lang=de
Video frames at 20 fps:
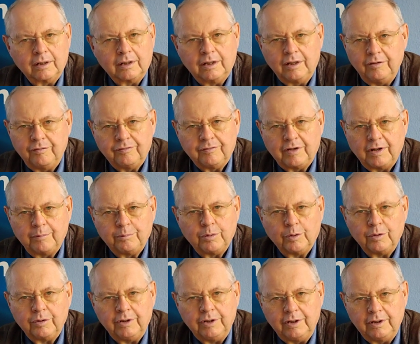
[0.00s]

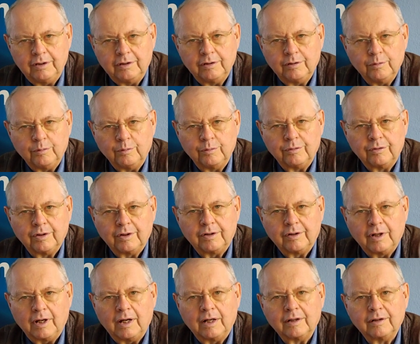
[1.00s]
Giftdeponien unter
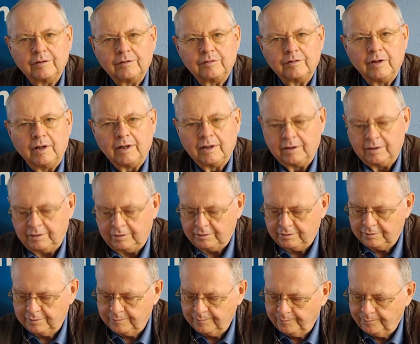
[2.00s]
Tage zu
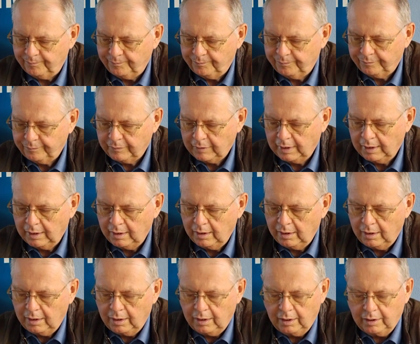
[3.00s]
errichten.
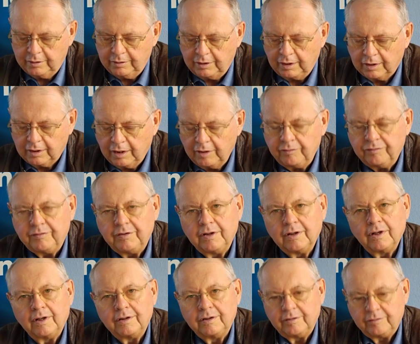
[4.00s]
Je
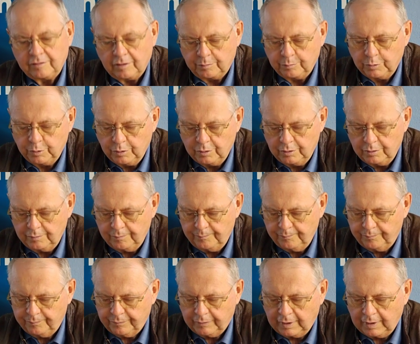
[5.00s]
giftiger dieser Müll,
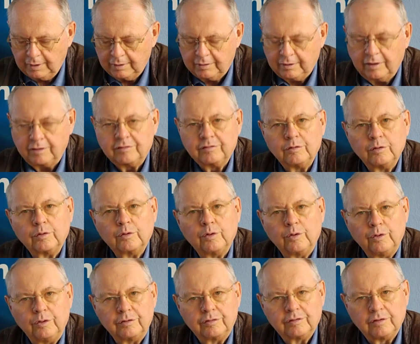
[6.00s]
desto
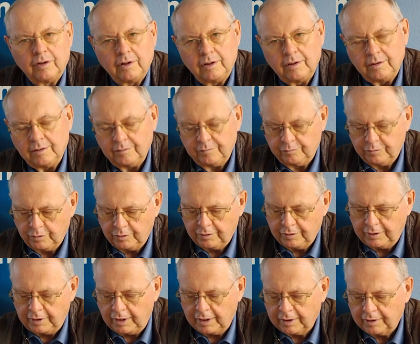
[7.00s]
größer
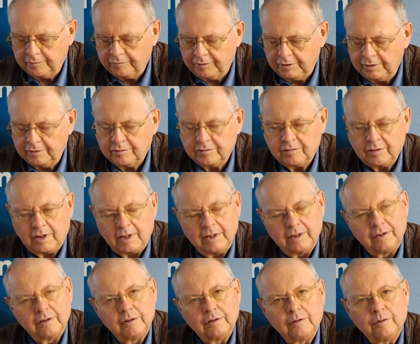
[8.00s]
würde der Gewinn
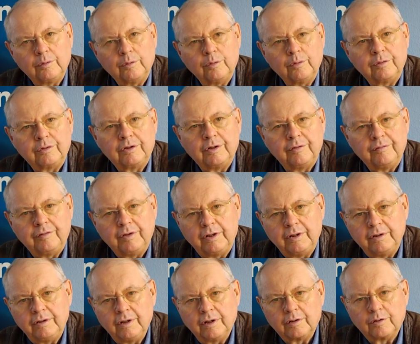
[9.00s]
sein und je
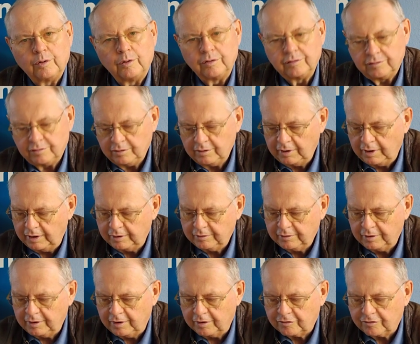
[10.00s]
weniger Kosten
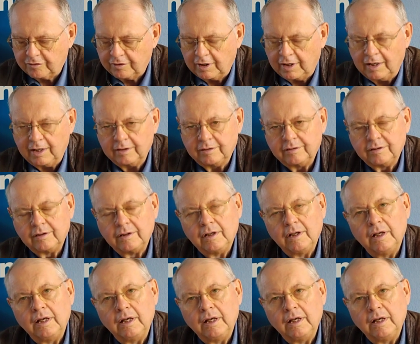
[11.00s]
hätte der Staat,